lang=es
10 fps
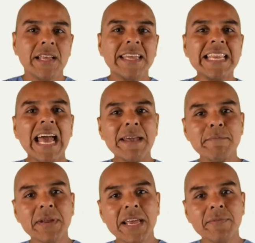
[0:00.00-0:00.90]
Y la
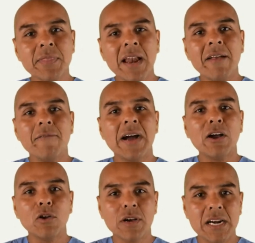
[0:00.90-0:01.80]
hembra va a
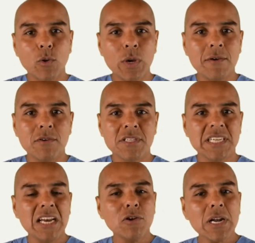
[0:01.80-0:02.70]
colocar huevos. A lo